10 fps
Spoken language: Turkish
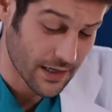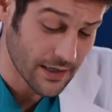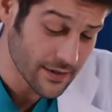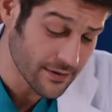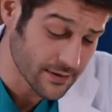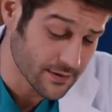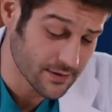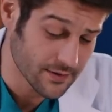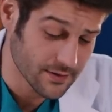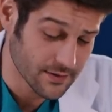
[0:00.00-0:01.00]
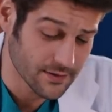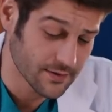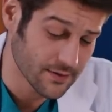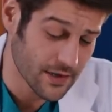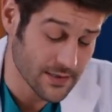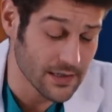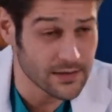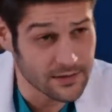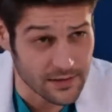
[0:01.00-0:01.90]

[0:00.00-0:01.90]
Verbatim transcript: yani evet e, hastanede